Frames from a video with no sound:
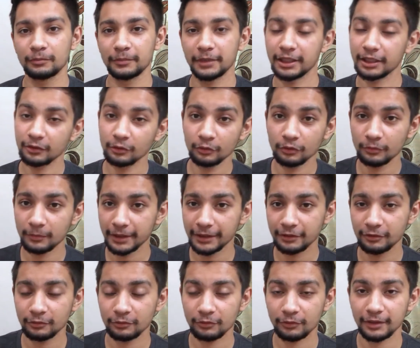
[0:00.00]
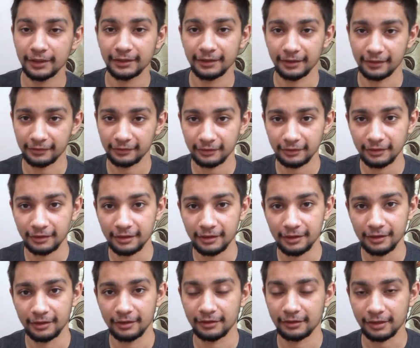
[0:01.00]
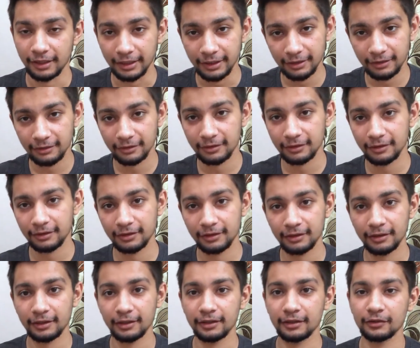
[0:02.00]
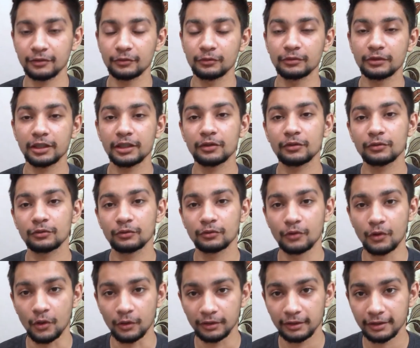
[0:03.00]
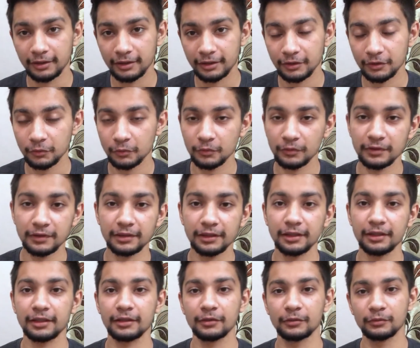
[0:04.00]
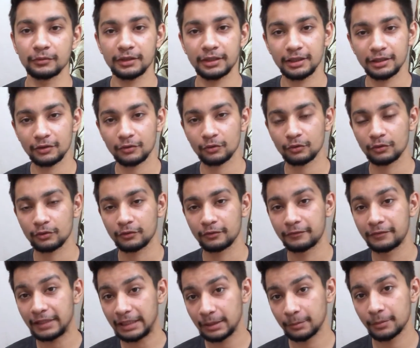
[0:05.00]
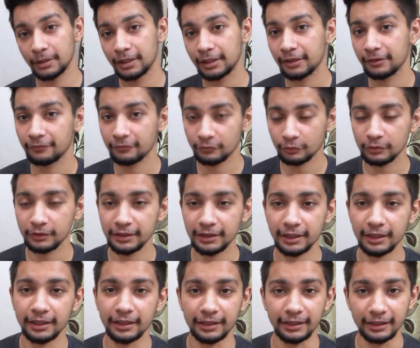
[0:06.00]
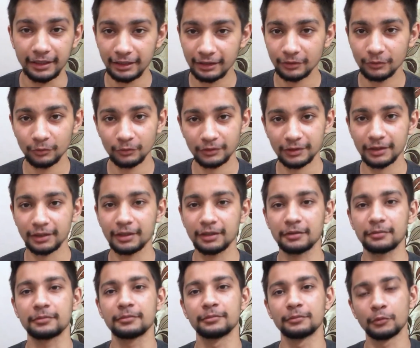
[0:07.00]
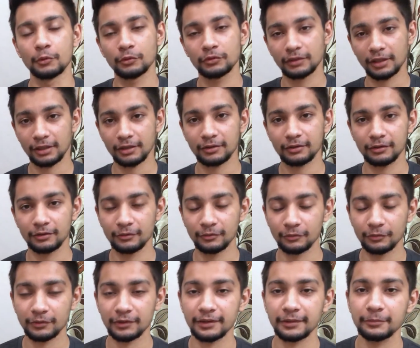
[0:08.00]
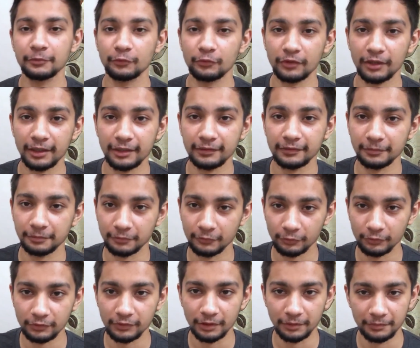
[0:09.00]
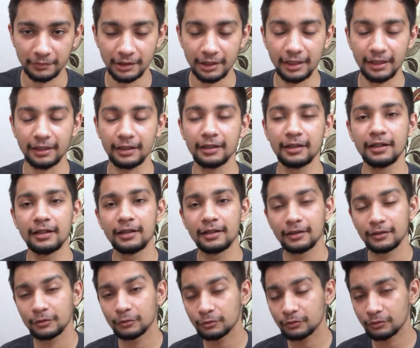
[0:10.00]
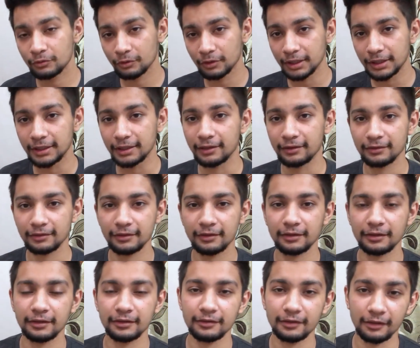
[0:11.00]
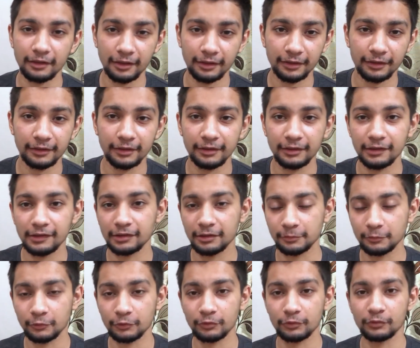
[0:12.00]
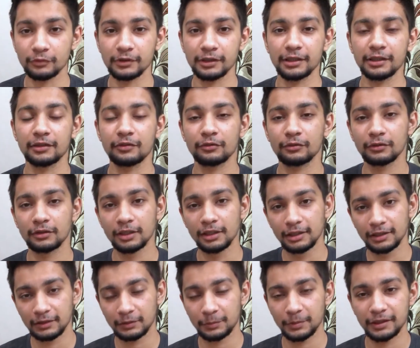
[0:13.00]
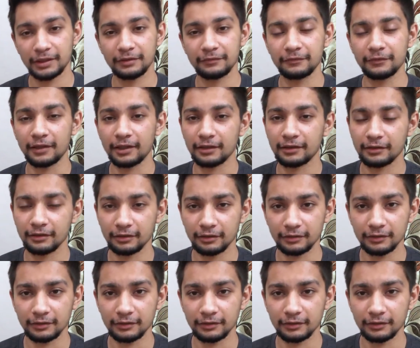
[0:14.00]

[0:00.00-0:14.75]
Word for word: मैंने दोनों बाइक को जो है टेस्ट करा है राइड करके देखा है उनके जो ऑनर हैं उनसे उनकी जो फीडबैक है वो लिया है एक दो से नहीं बहुत सारे लोगों से पूछा है सब कुछ समझा है खुद जो है टेस्ट करके चला के देखिए सब कुछ उनके जो स्पेसिफिक